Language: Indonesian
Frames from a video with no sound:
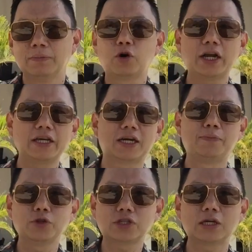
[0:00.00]
bukan hanya
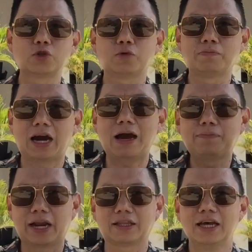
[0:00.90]
keputusan untuk
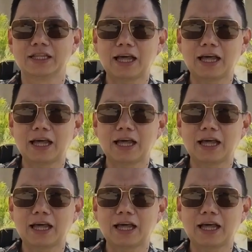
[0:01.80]
mengupgrade,